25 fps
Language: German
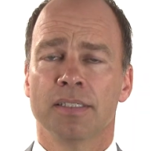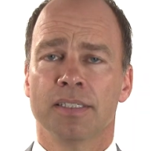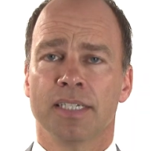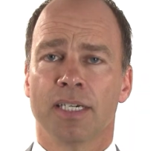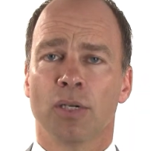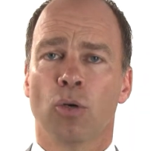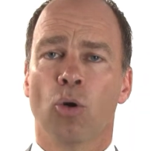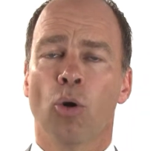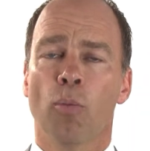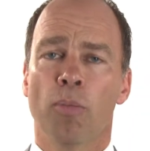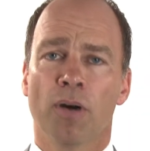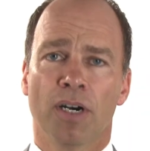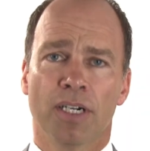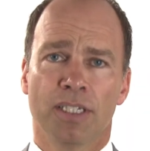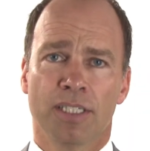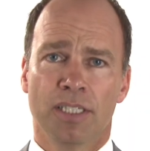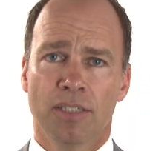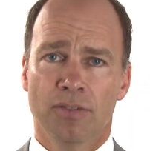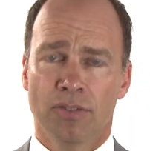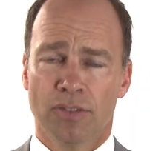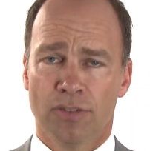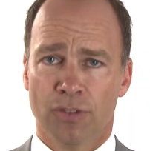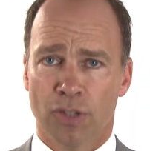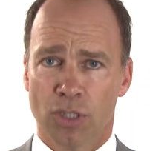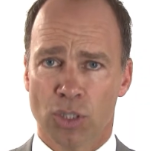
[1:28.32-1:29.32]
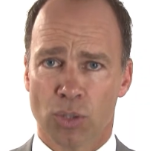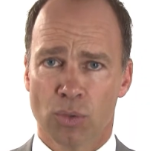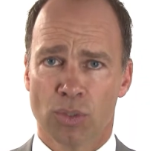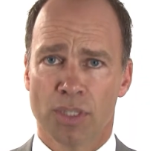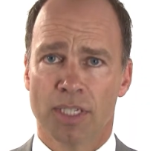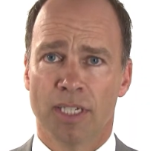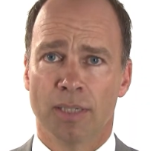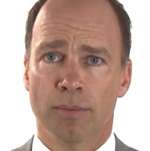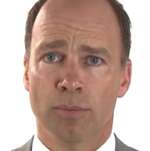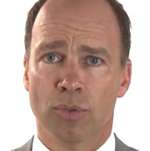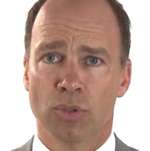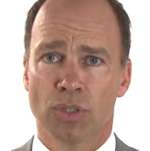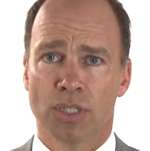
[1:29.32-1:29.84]
Der kooperative
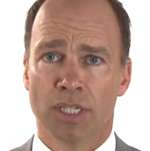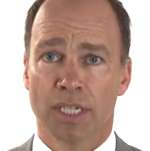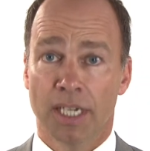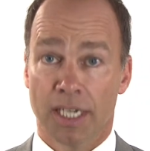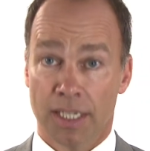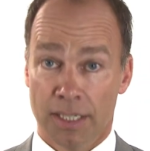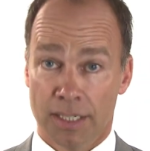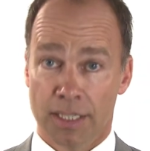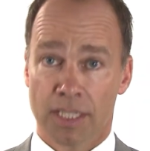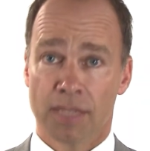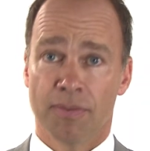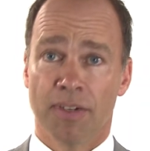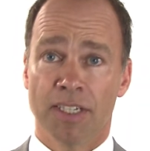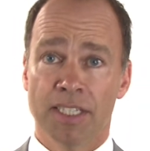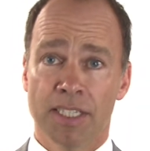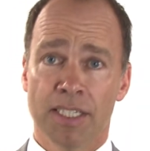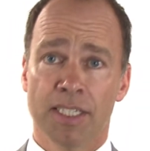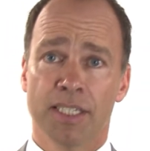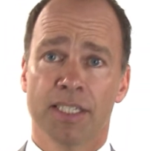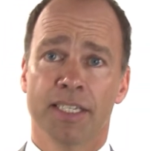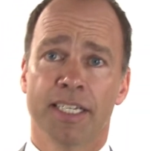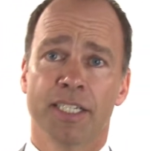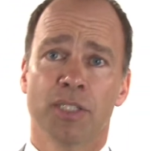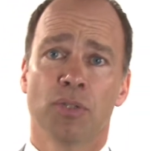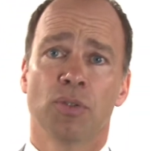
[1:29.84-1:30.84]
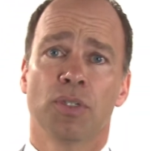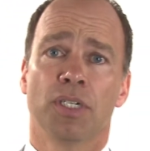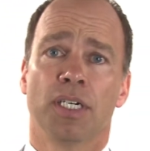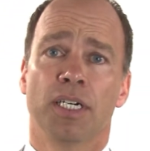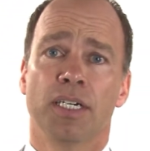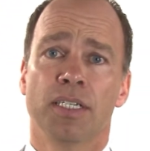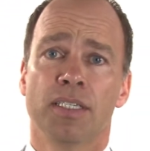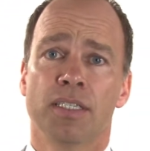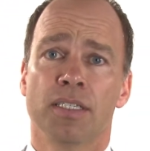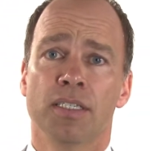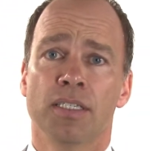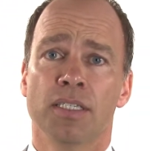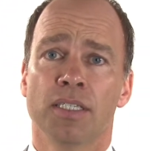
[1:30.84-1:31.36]
Forschungscampus Arena
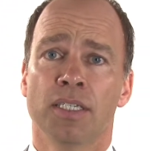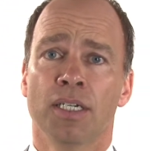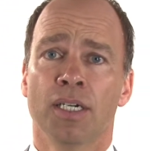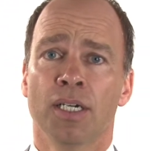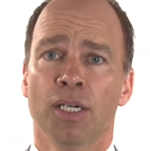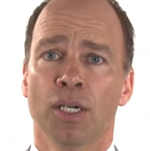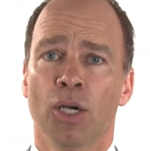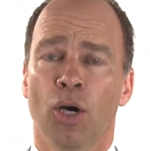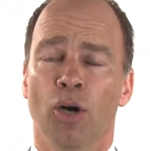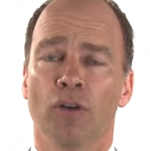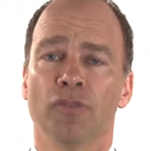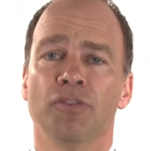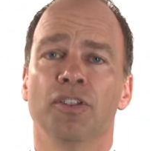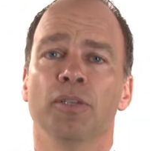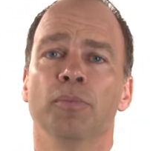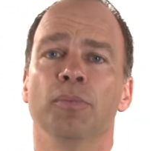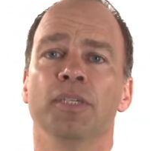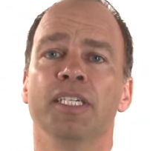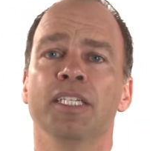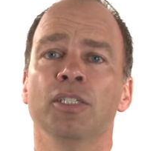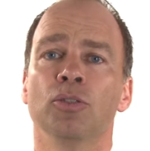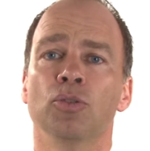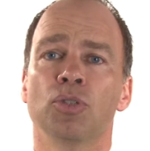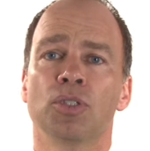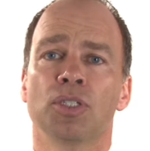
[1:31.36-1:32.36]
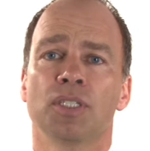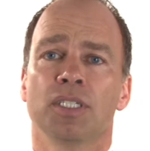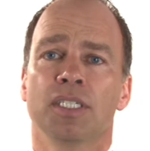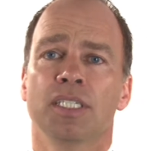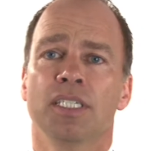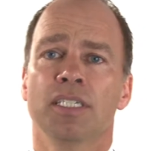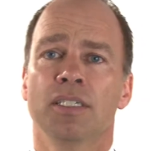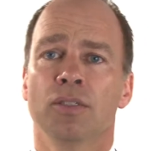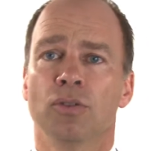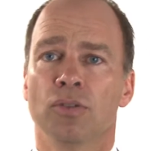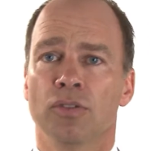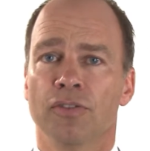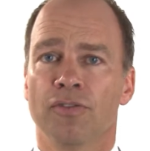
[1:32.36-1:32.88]
2036 auf dem
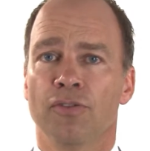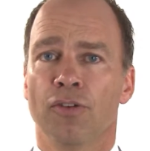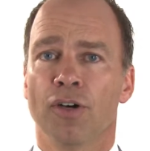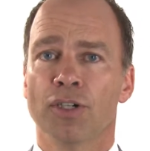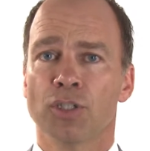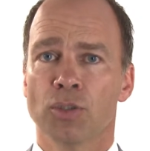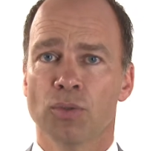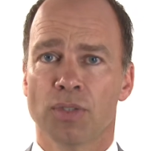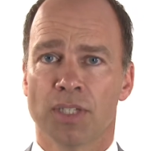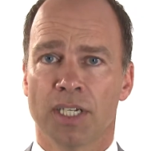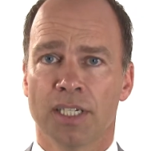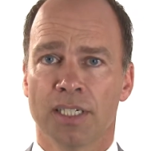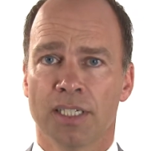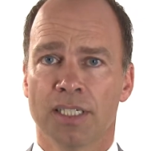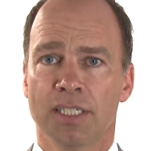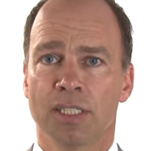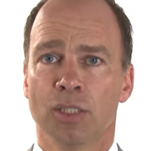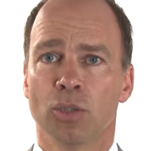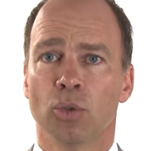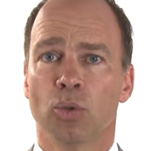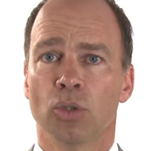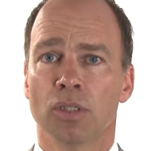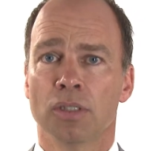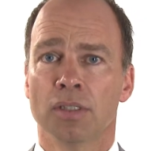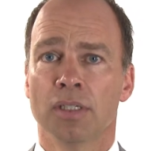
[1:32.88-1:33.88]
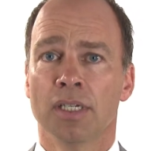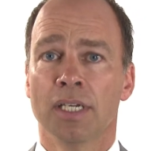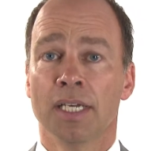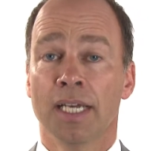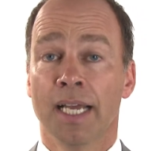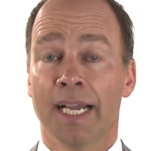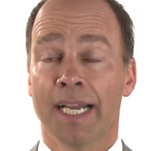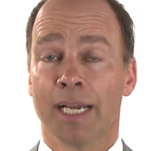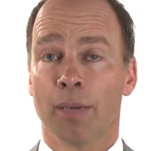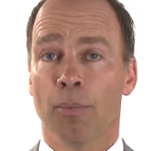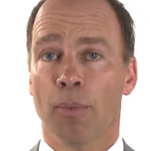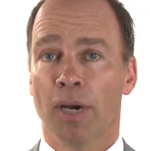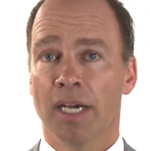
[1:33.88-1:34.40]
Industrie- und Forschungseinrichtungen
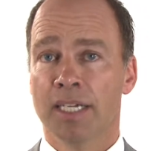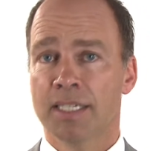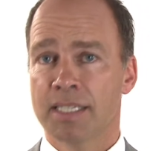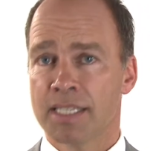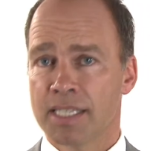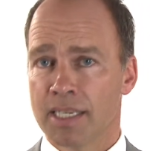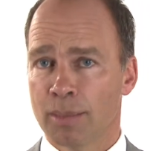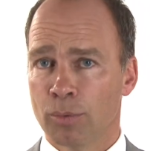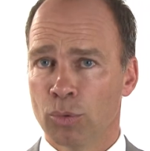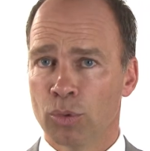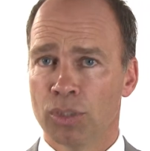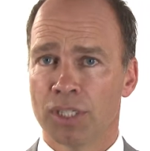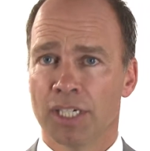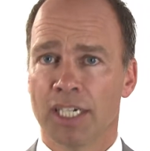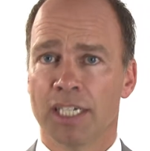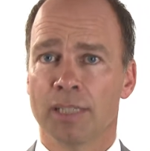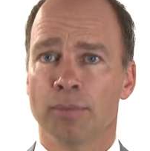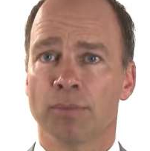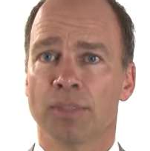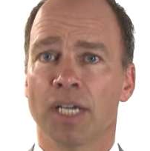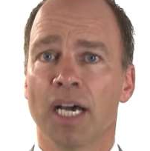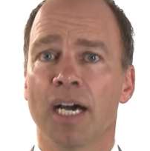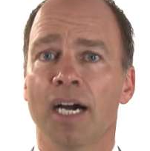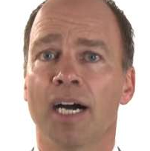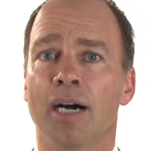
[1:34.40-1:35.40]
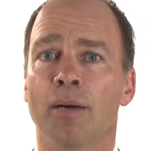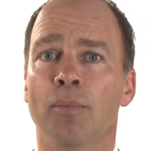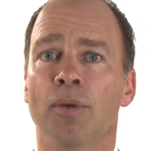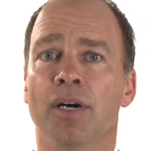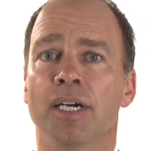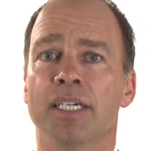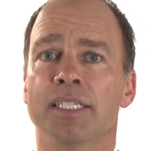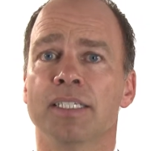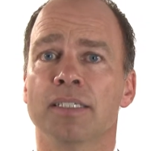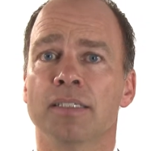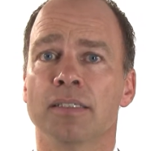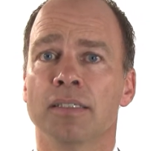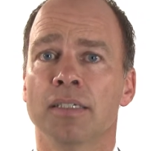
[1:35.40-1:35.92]
gemeinsam unter einem Dach
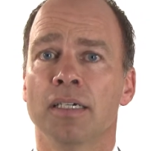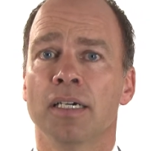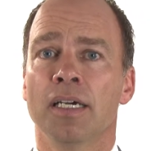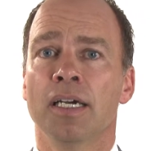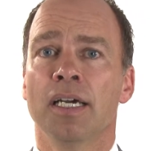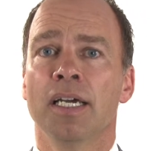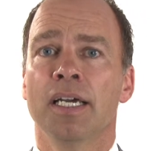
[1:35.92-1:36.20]
arbeiten,